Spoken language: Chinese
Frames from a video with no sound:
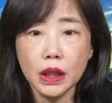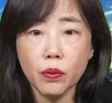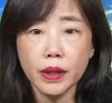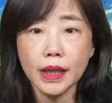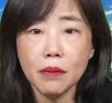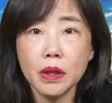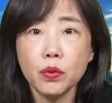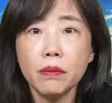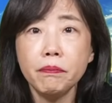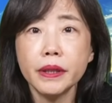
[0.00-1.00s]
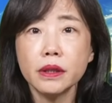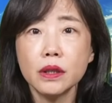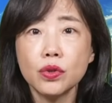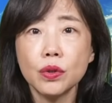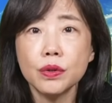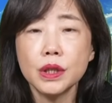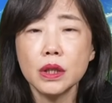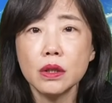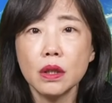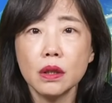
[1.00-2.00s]
因为他们原本呢就已
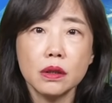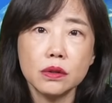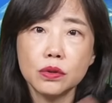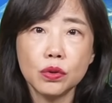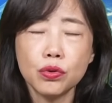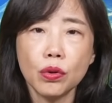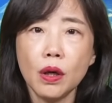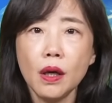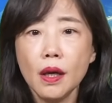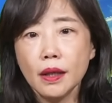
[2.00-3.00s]
经呃就说